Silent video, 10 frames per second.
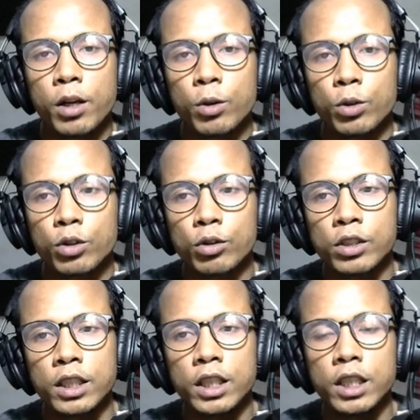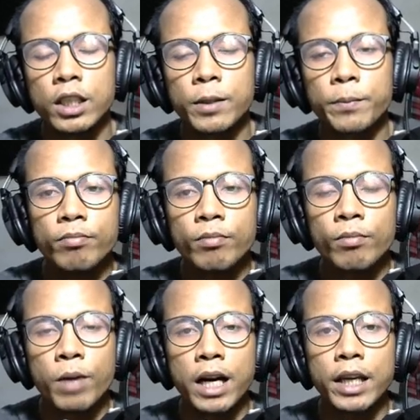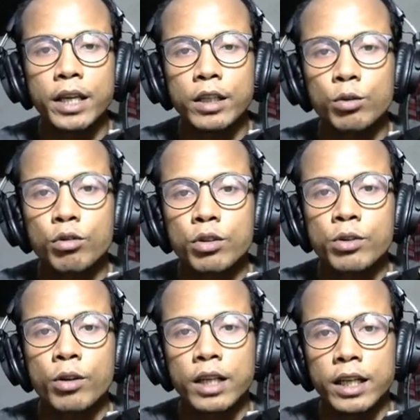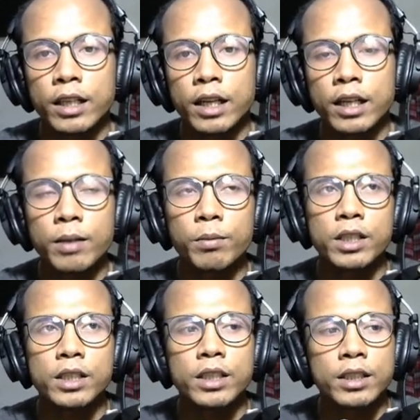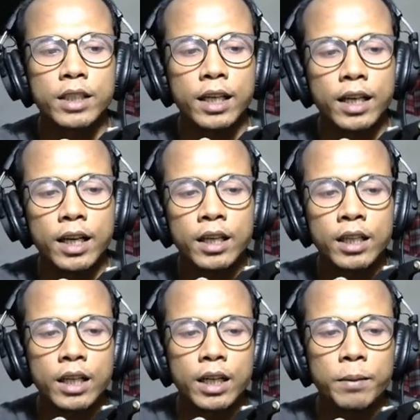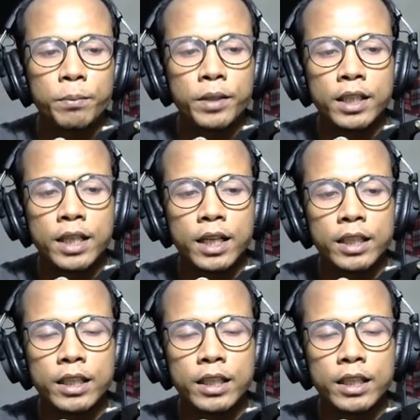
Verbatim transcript: kursus di bagian kursus online karena biasanya di sana lebih dari